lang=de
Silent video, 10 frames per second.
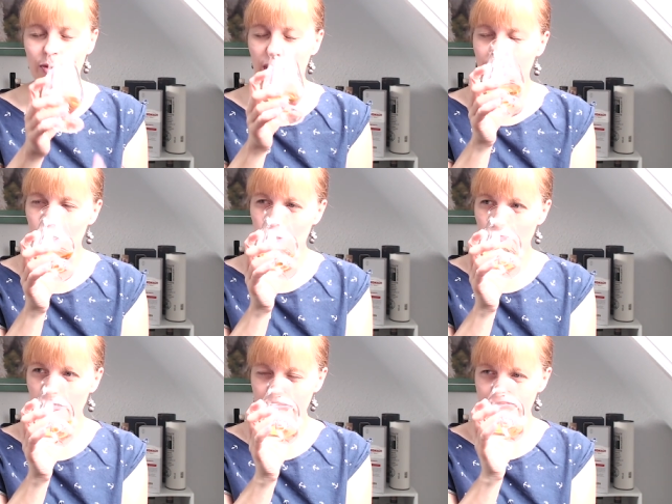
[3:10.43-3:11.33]
Wenn der
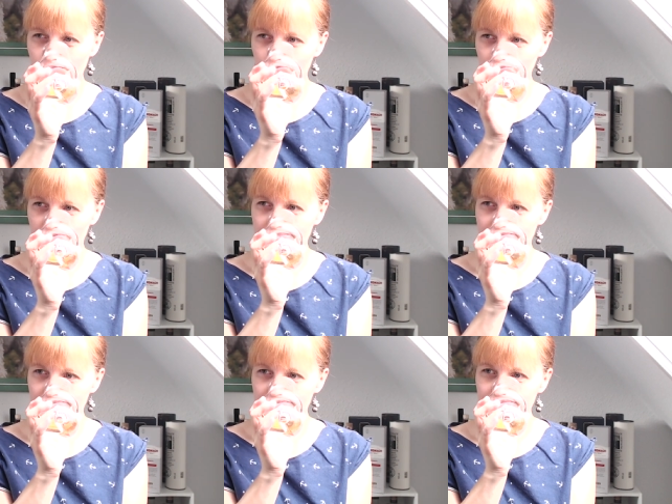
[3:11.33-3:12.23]
Geschmack jetzt auch so nice
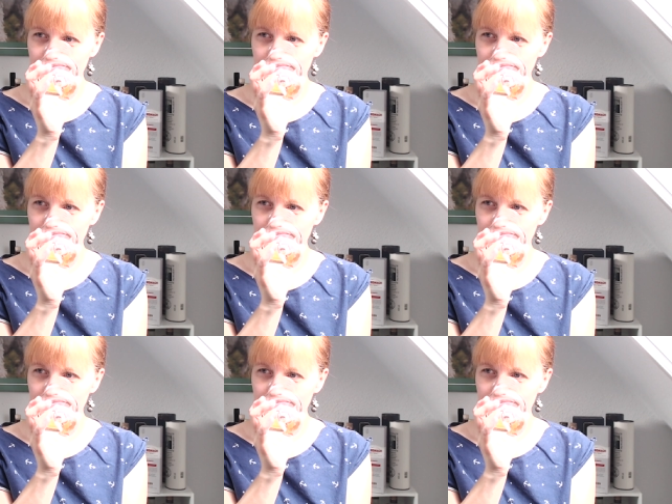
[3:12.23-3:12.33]
ist,